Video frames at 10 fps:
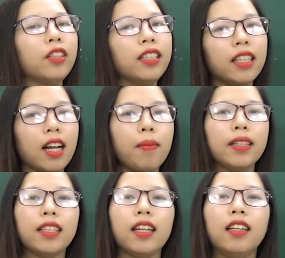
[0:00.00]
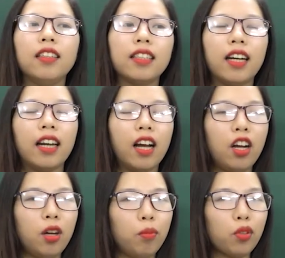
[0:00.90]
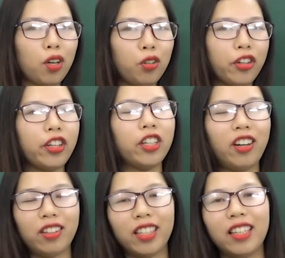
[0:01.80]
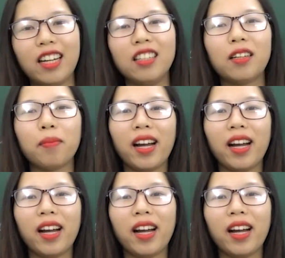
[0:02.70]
tuy nhiên các bạn sẽ thấy được rằng là một câu chuyện nhỏ thì đã được